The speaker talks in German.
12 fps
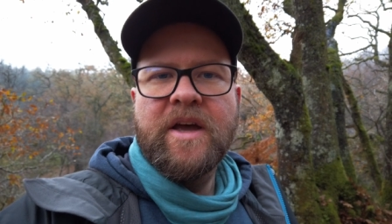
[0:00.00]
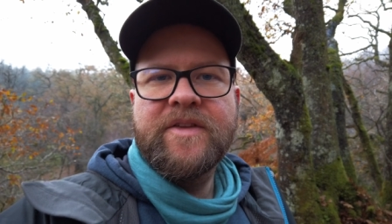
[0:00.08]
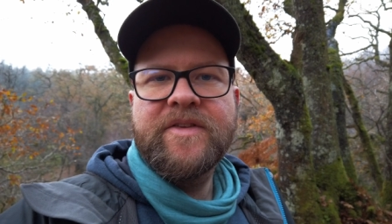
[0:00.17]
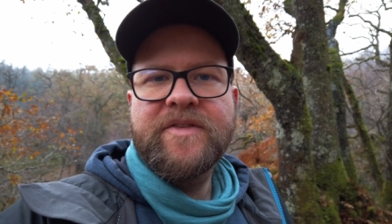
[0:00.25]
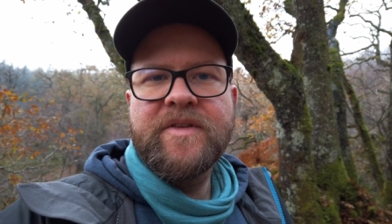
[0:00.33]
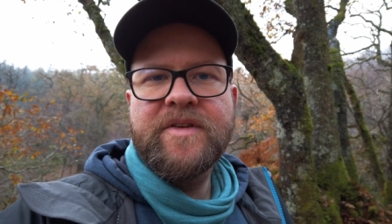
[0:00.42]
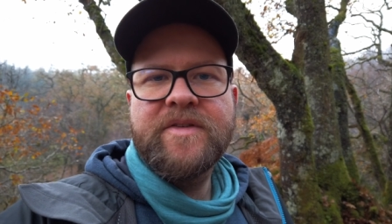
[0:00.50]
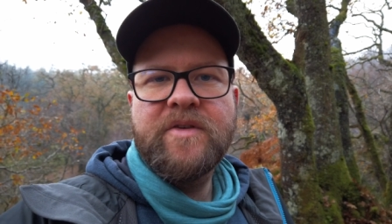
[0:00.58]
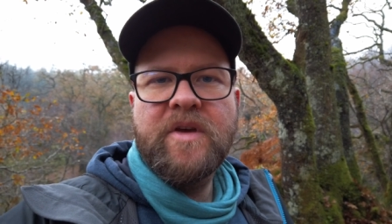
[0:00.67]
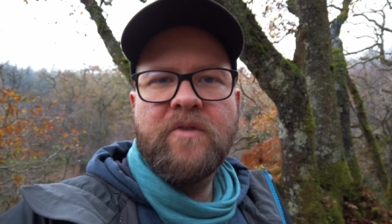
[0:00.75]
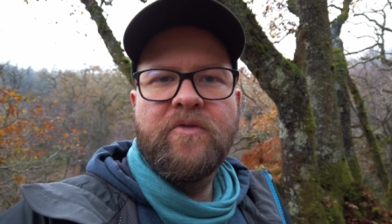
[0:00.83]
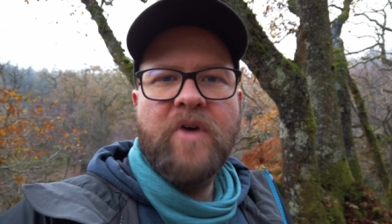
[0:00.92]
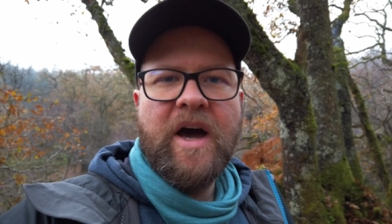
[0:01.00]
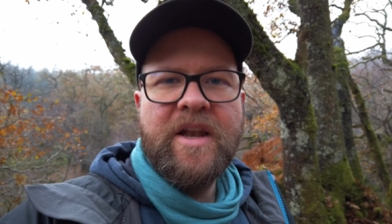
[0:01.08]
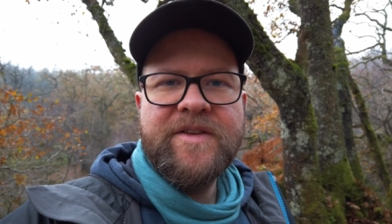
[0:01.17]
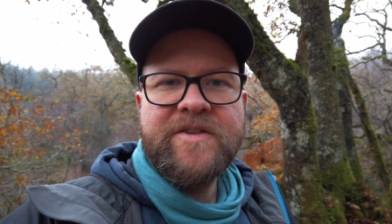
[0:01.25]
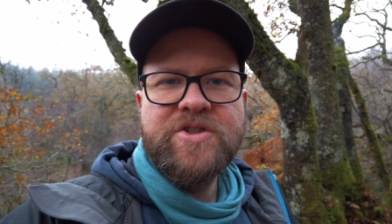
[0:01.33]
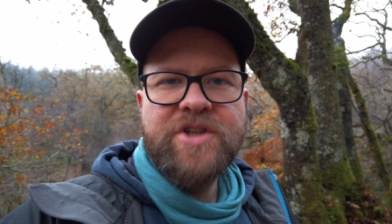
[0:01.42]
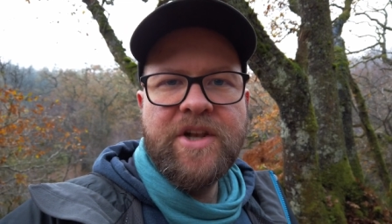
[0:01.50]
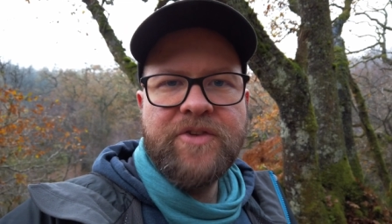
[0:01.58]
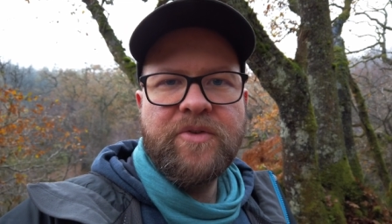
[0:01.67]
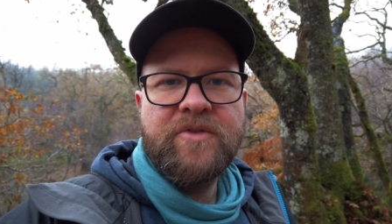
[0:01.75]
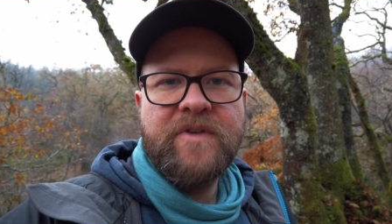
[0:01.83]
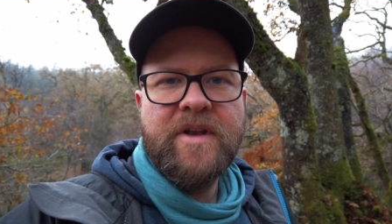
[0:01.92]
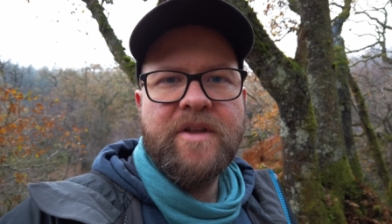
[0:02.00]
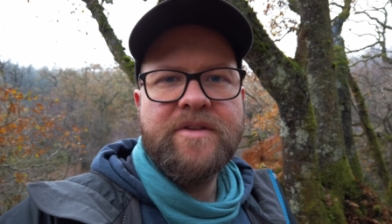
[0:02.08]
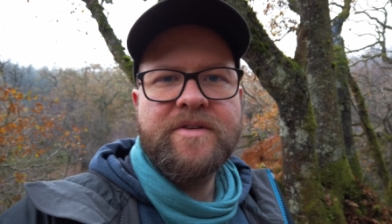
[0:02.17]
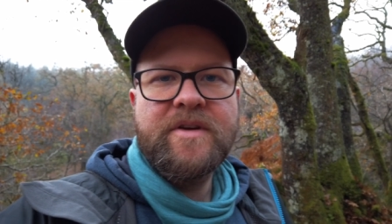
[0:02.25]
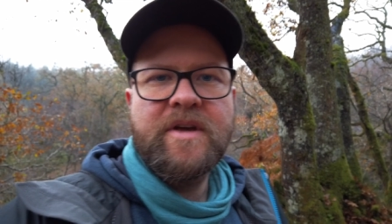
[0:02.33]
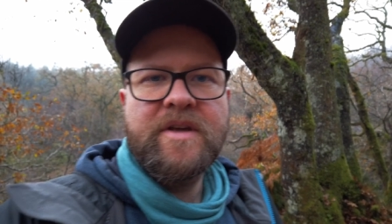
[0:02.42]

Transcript: Es ist nicht für alles ein Schild notwendig.